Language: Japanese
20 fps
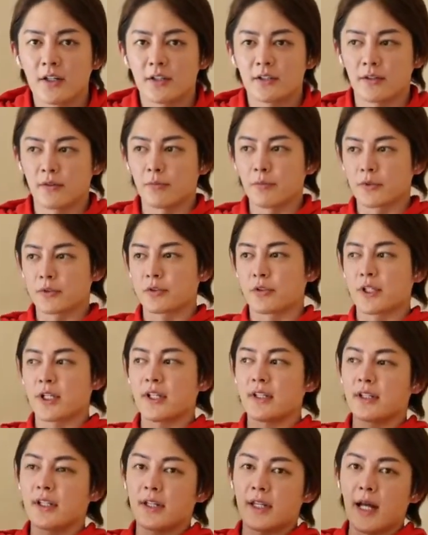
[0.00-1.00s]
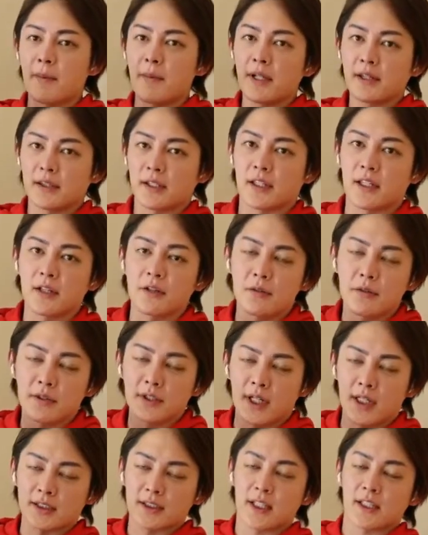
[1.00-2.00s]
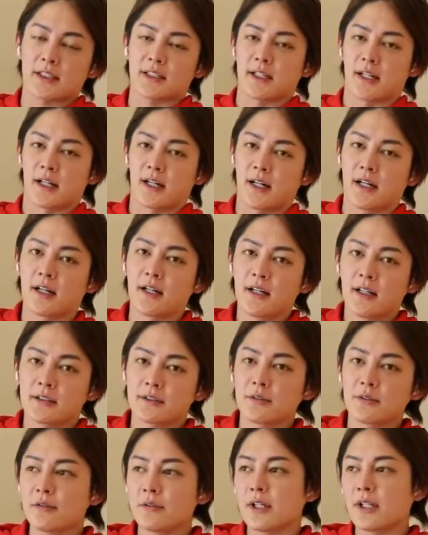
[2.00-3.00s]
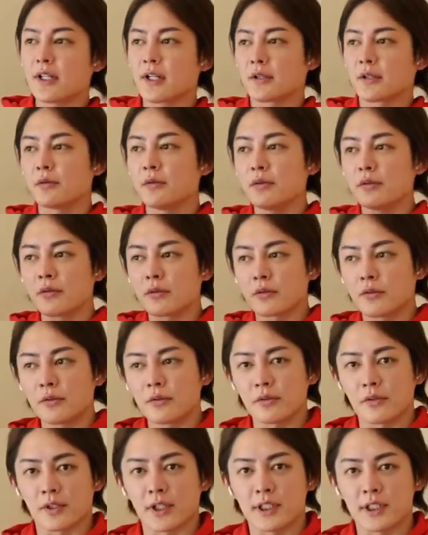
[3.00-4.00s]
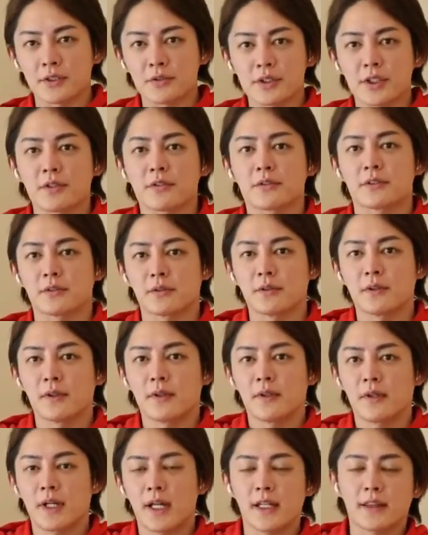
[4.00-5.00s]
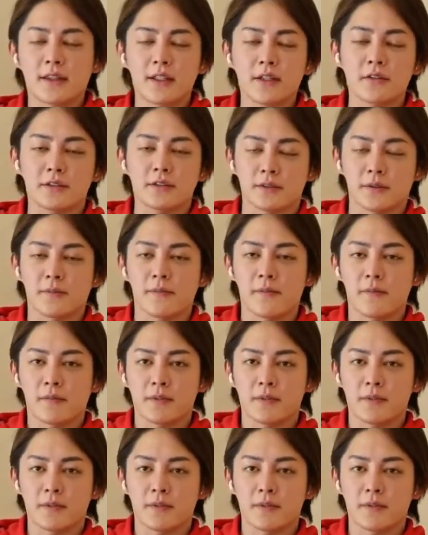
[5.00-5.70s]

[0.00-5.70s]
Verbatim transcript: それもう貯金で黙って銀行に預けてたら、そのお金がどんどんどんどん毀存していくんですよ。減っていくんですよ。